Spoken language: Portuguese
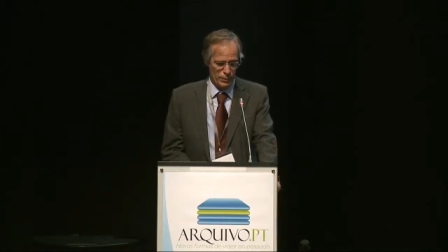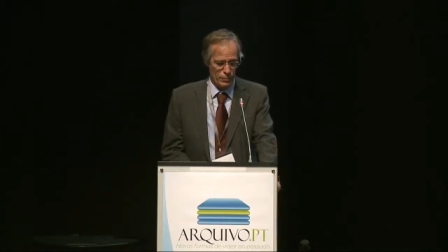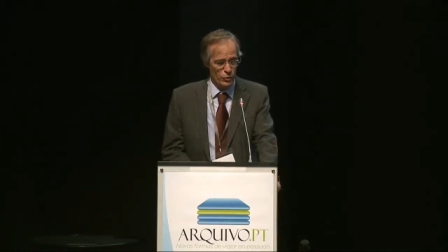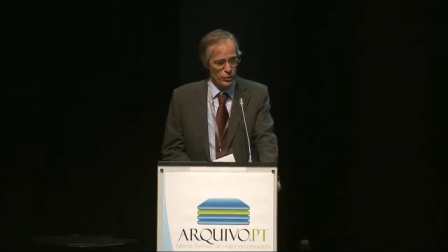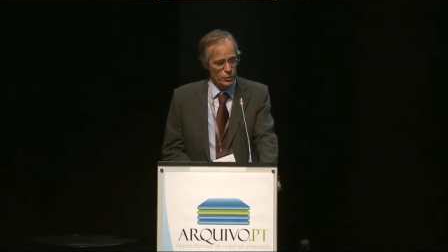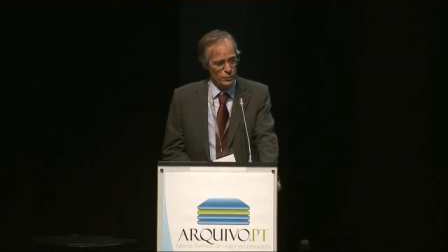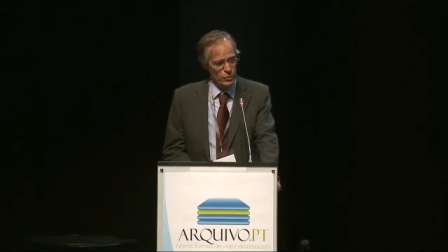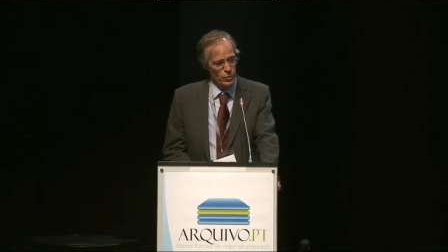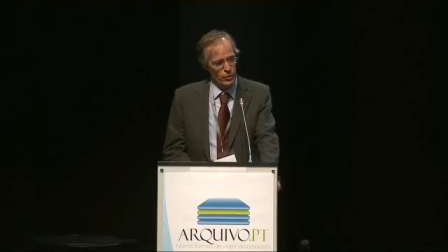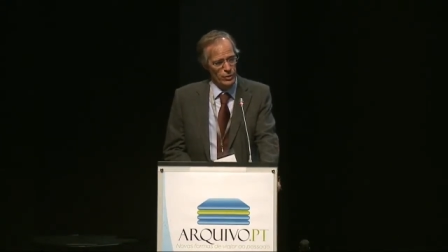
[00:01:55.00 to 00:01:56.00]
para muitas
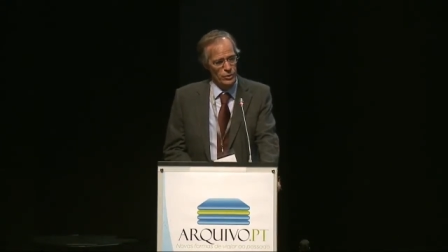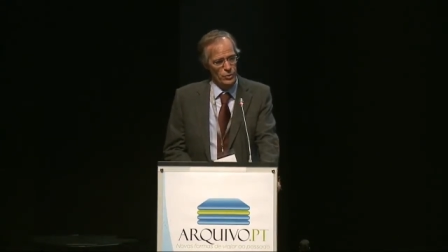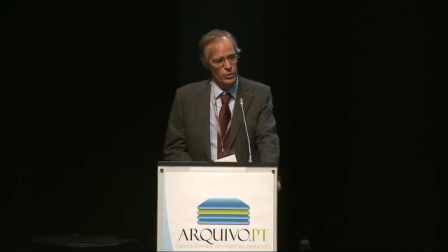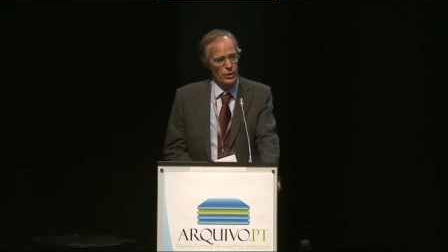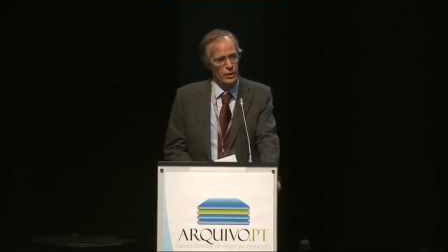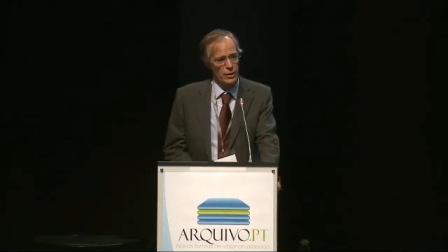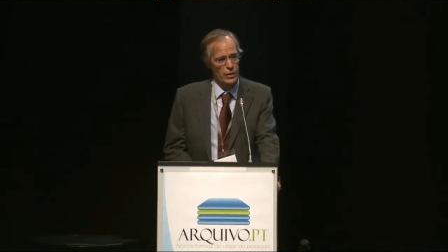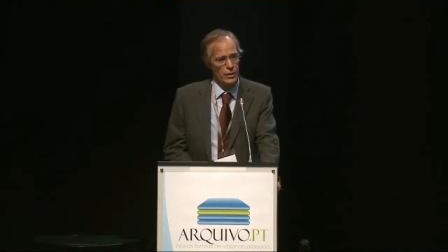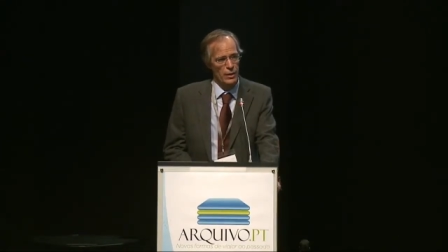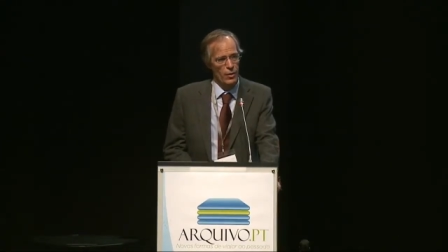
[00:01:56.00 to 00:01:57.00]
pessoas, hoje em
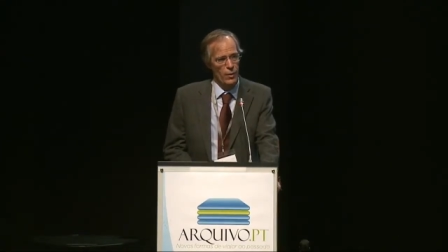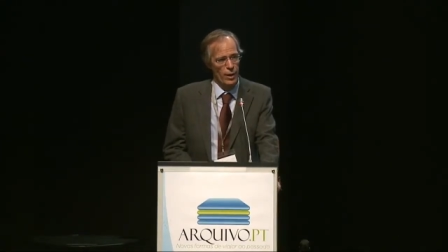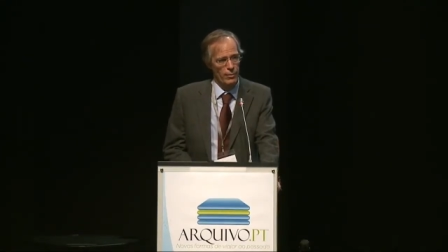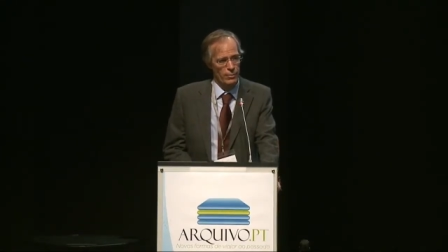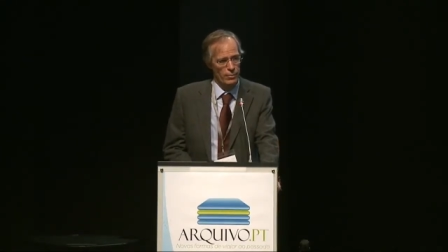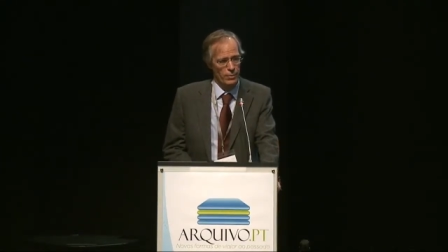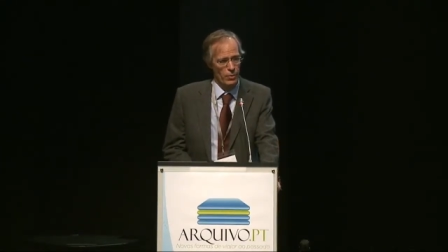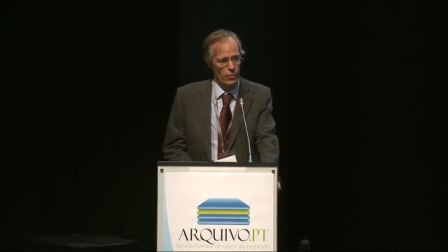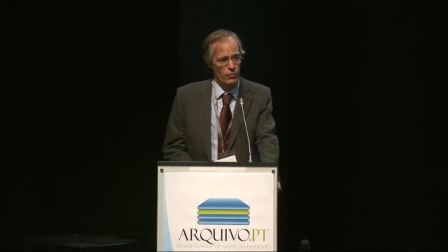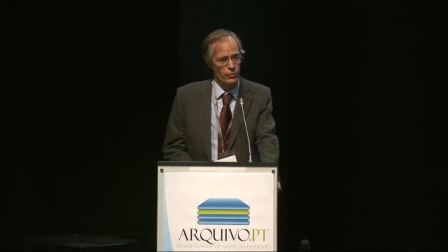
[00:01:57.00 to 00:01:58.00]
dia, a web
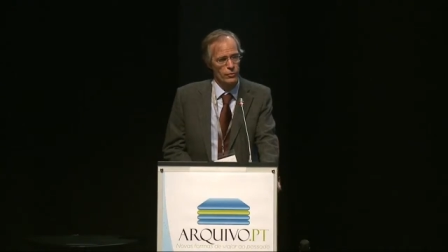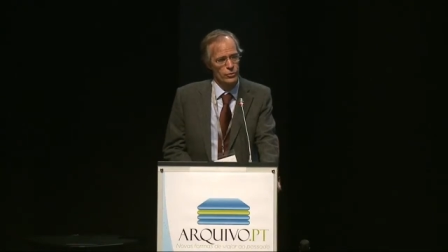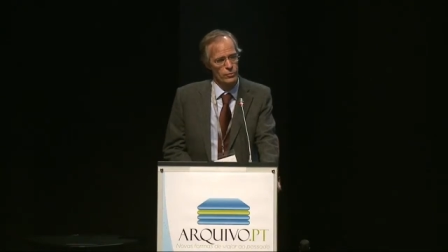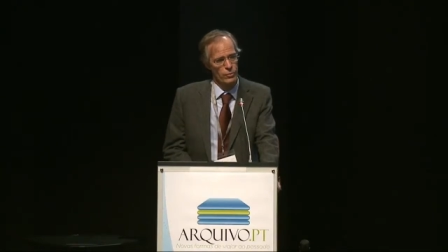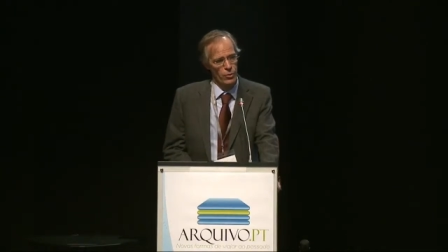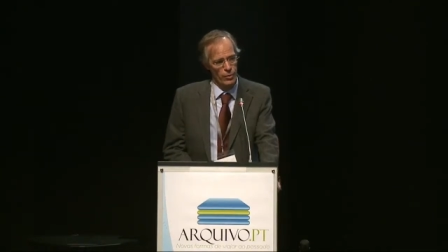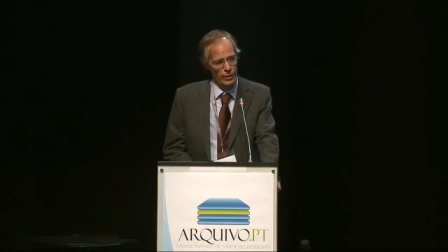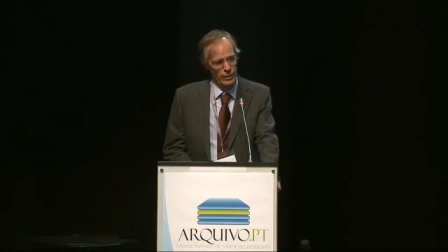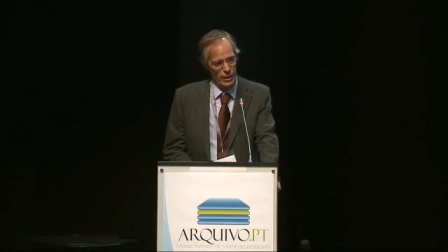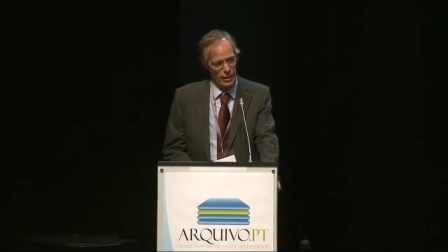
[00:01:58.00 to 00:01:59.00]
confunde-se um pouco com a
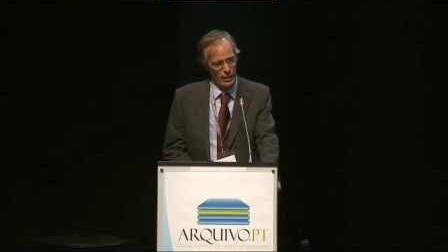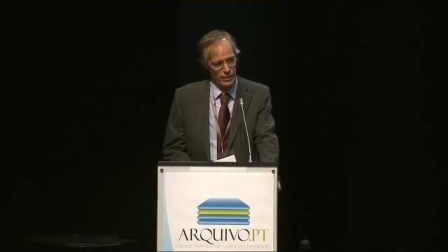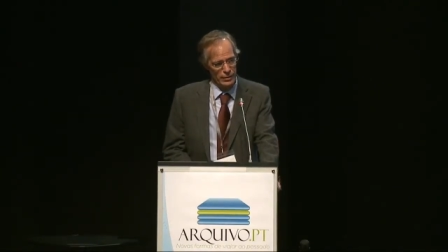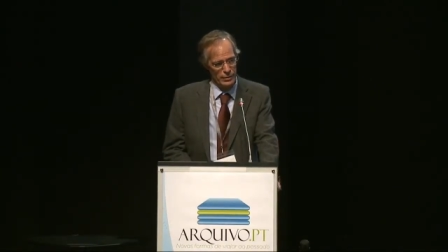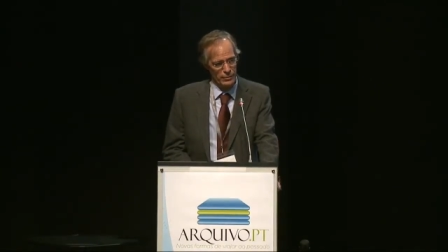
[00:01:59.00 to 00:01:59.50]
internet,